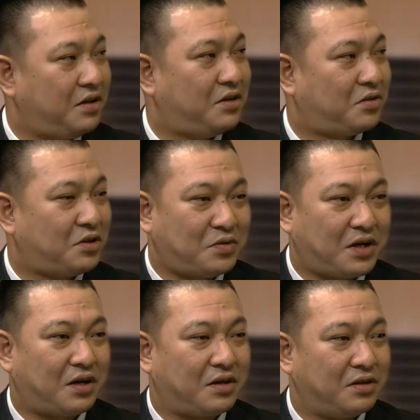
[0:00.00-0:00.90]
ん、いい時
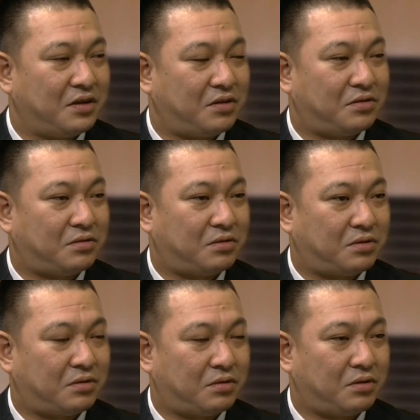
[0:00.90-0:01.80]
はあの
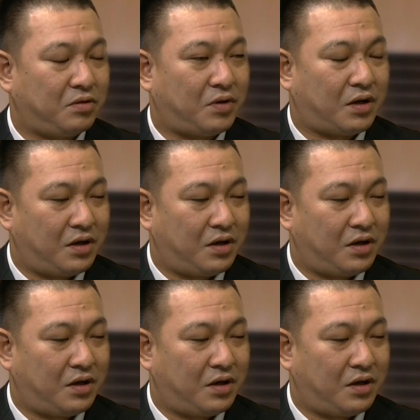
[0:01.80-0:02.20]
要は、